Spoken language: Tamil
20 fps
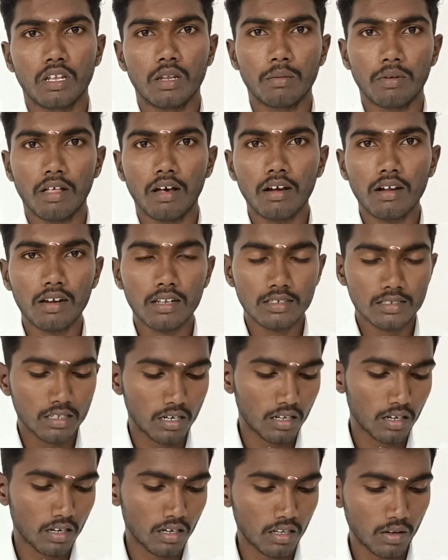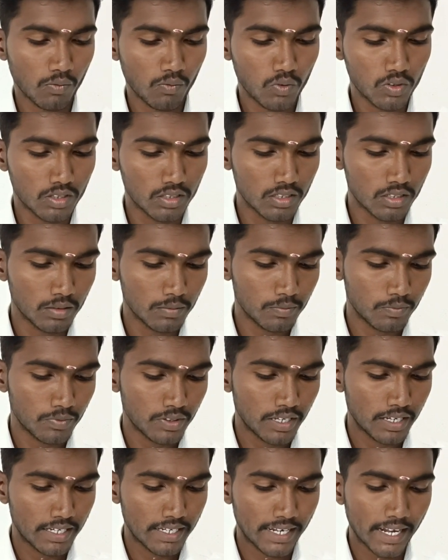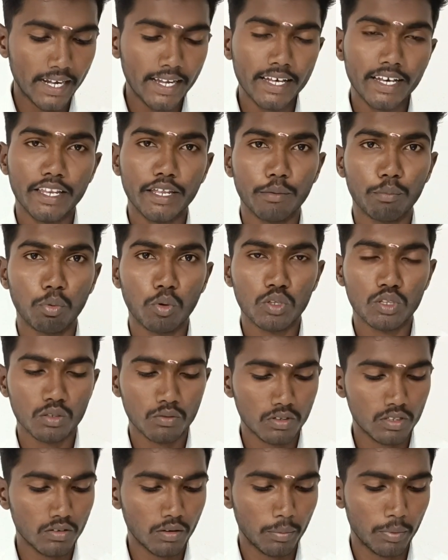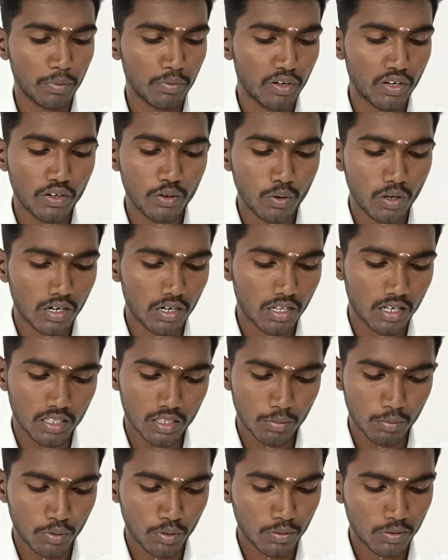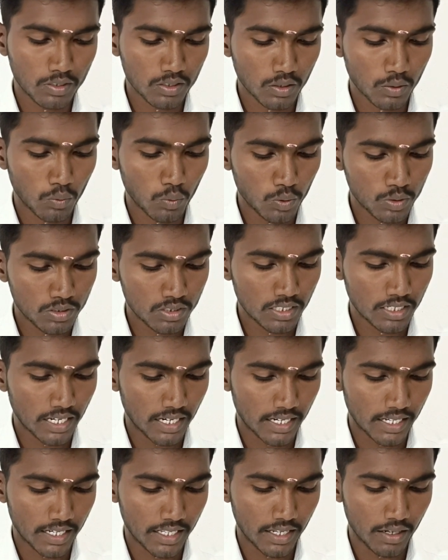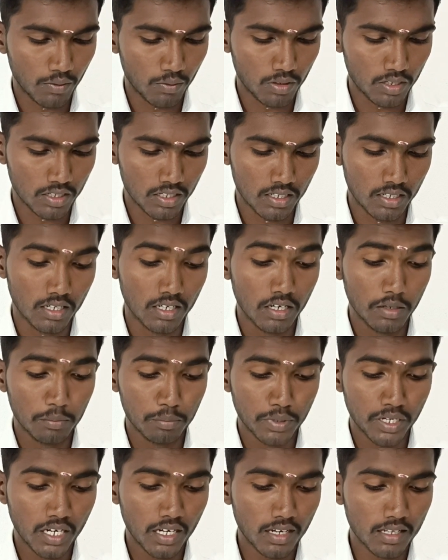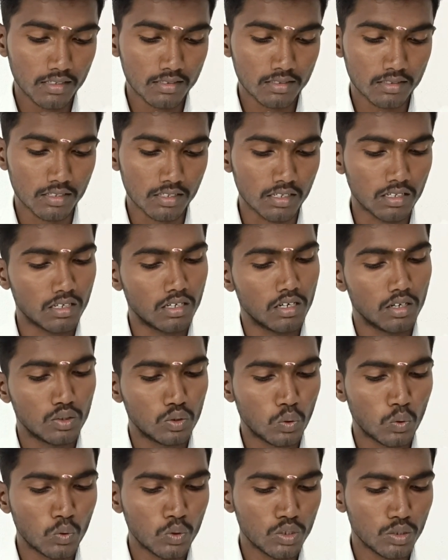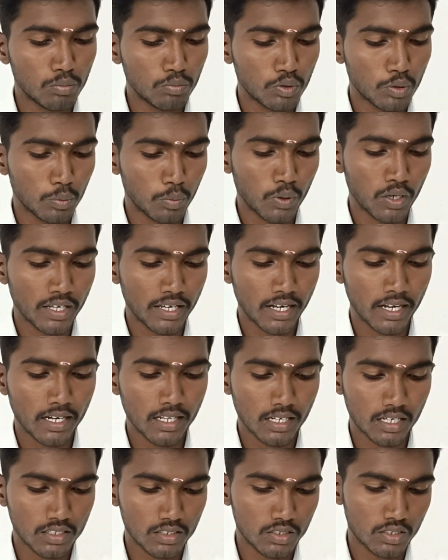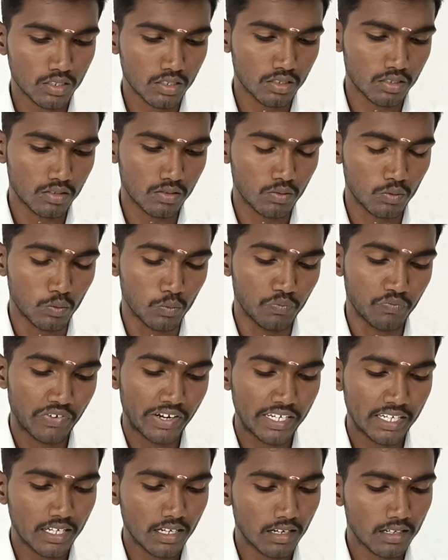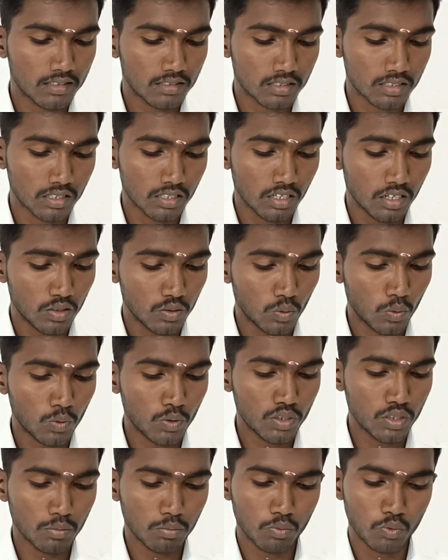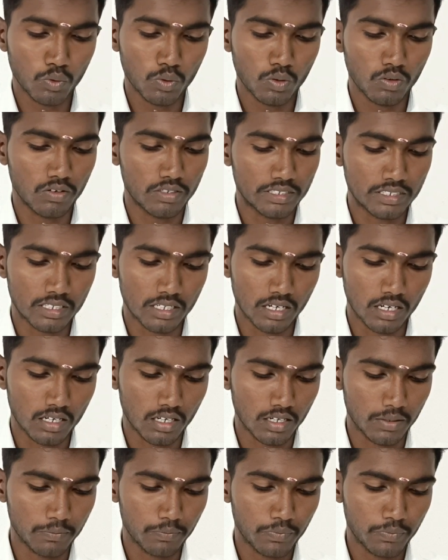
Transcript: நம்ம லா காலேஜுக்கான கட் ஆஃப் வந்து கேட்டகரியை பொறுத்து வந்து எப்பயும் வெளியிடுவாங்களே அந்த பொறுத்தவரைக்கு ஓசி கேட்டகரி அவங்களுக்கு மெரிட் லிஸ்ட்டு தொண்ணூற்றி மூணு புள்ளி ஏழு அஞ்சு வெயிட்டிங் லிஸ்ட்டு தொண்ணூற்றி மூணு வச்சுருக்காங்க